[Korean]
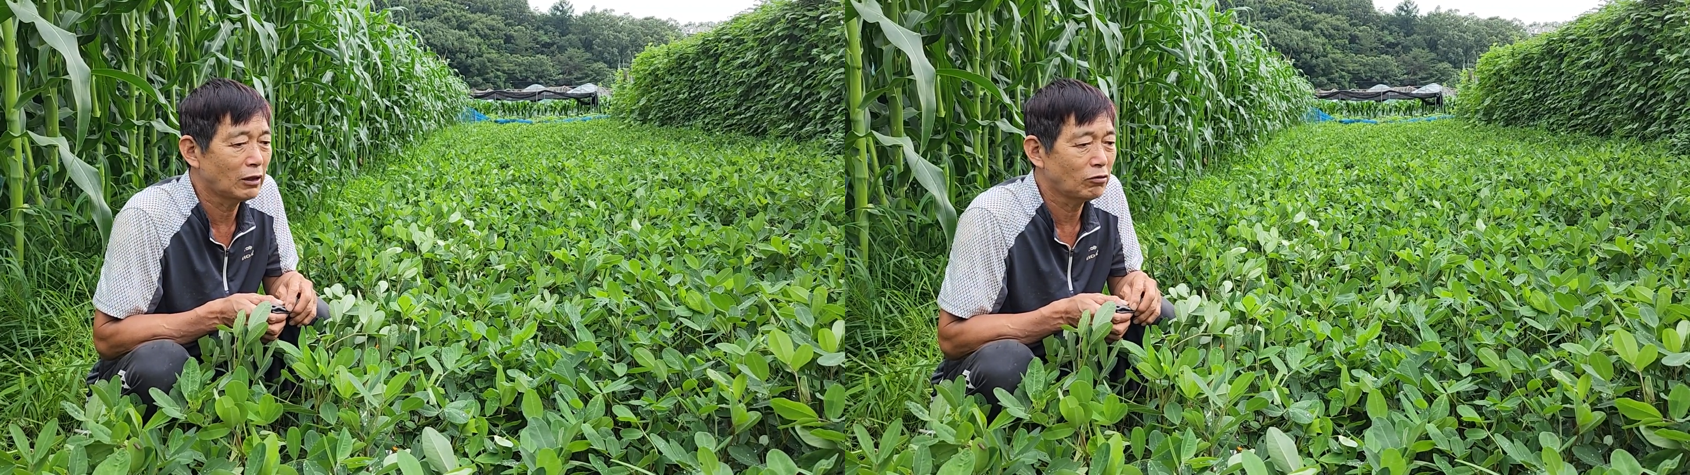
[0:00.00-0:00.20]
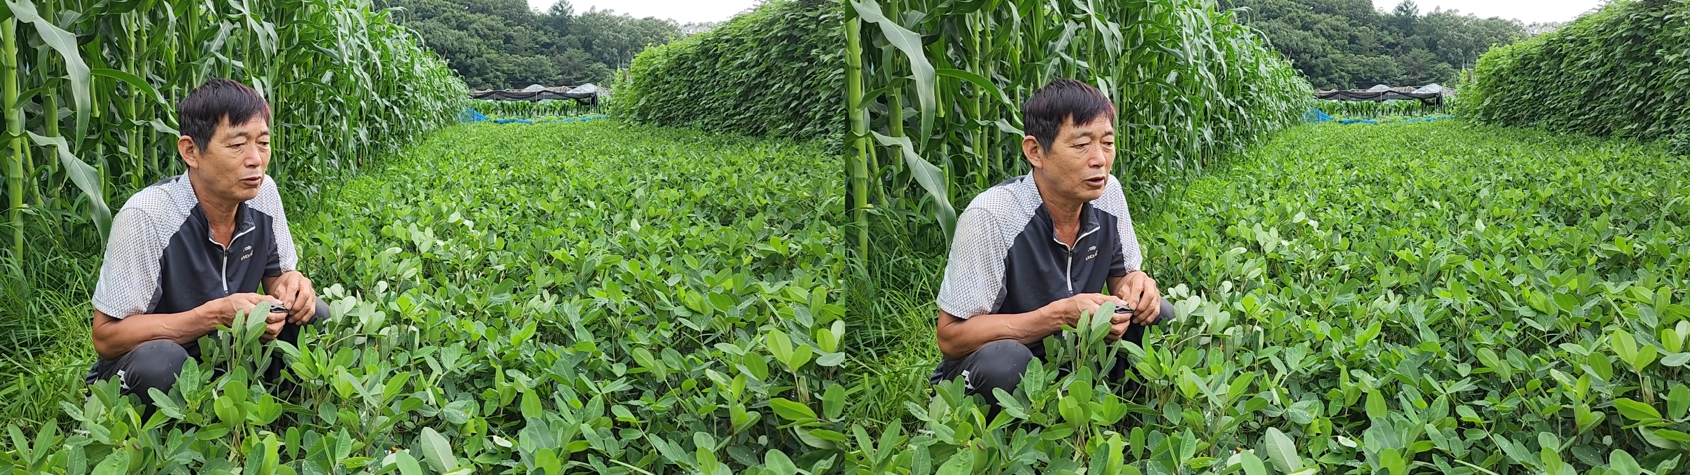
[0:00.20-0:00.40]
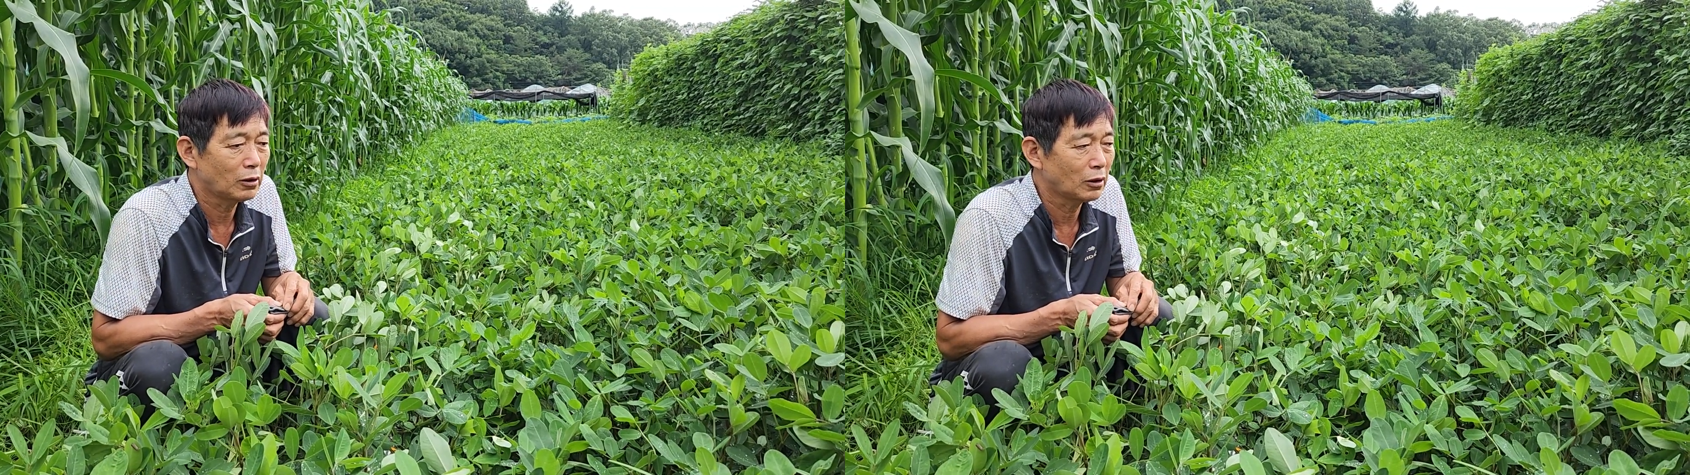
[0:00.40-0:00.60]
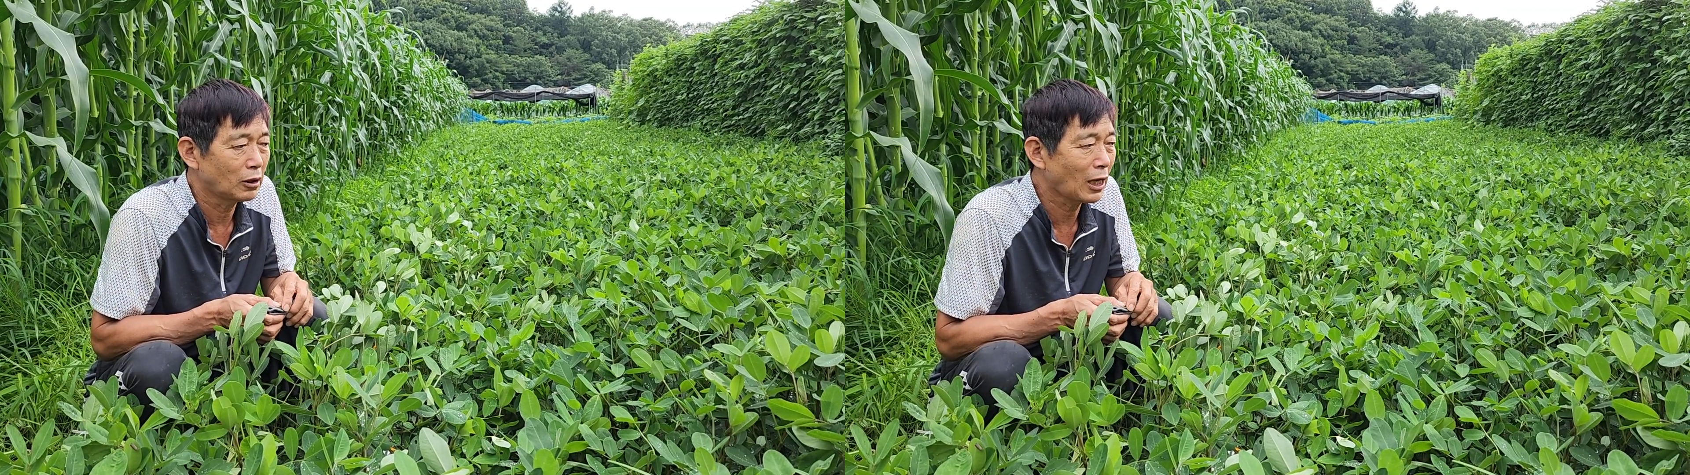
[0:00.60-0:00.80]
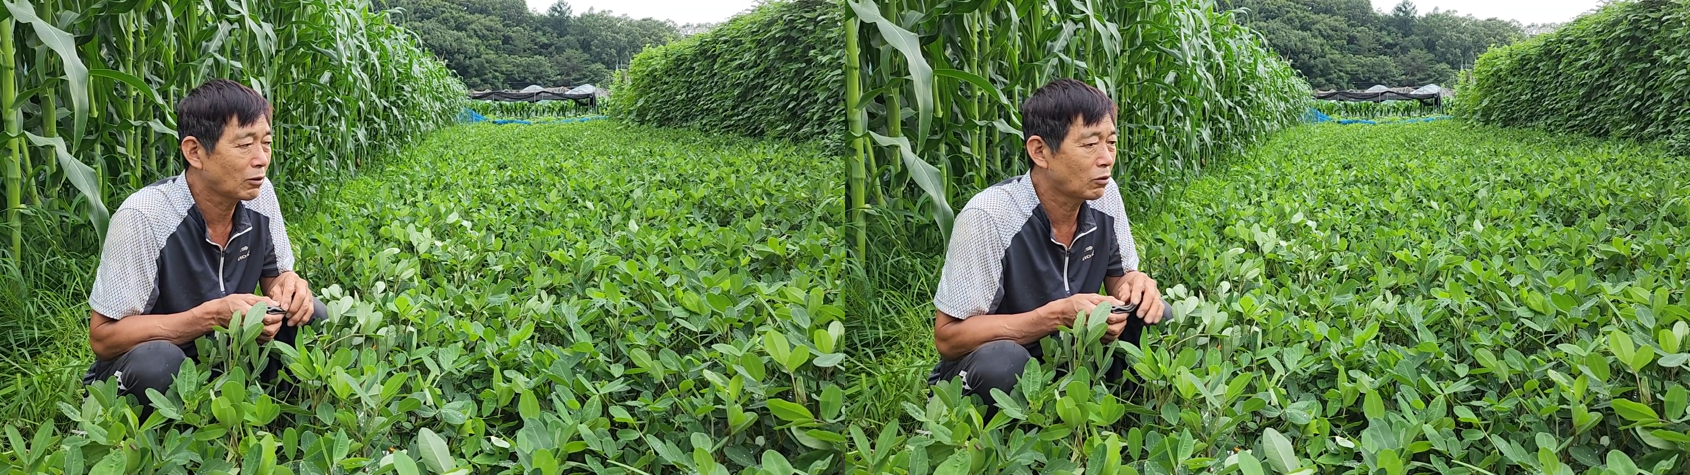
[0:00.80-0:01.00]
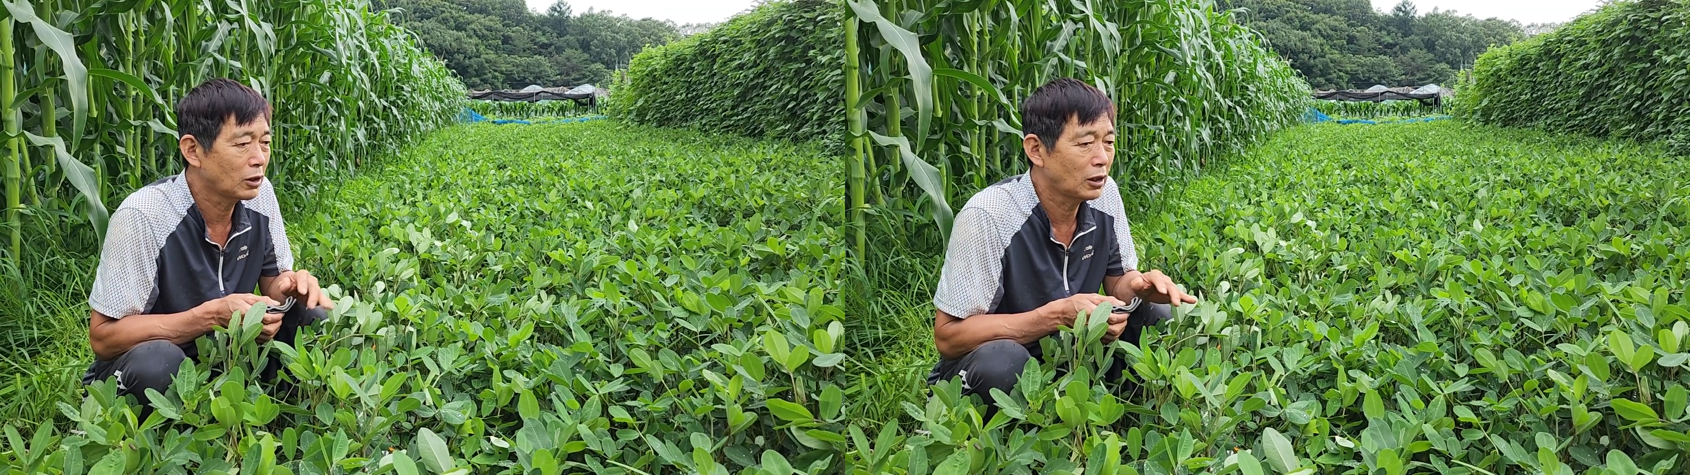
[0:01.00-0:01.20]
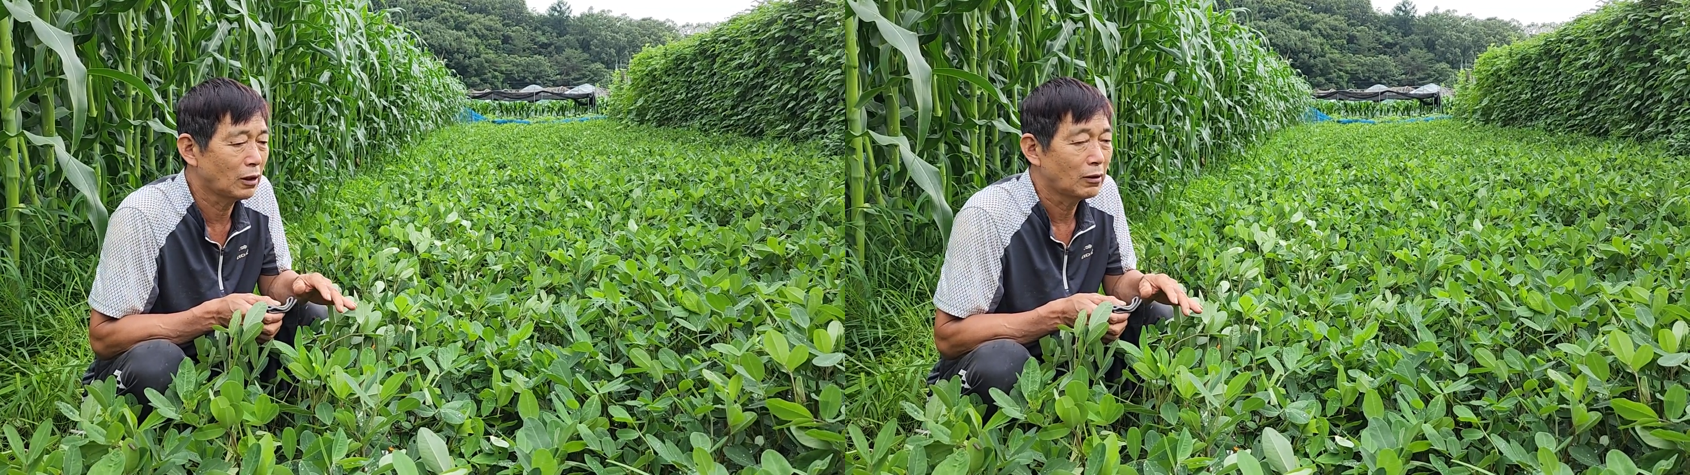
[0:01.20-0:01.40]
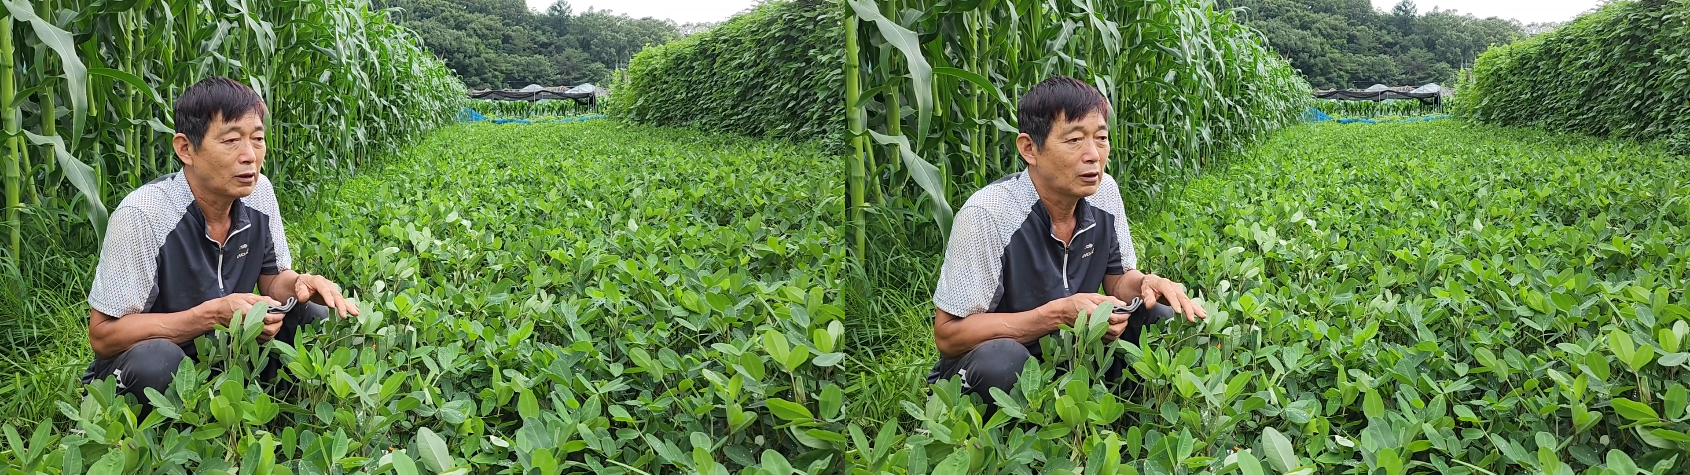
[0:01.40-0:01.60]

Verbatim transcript: 해주면 땅콩이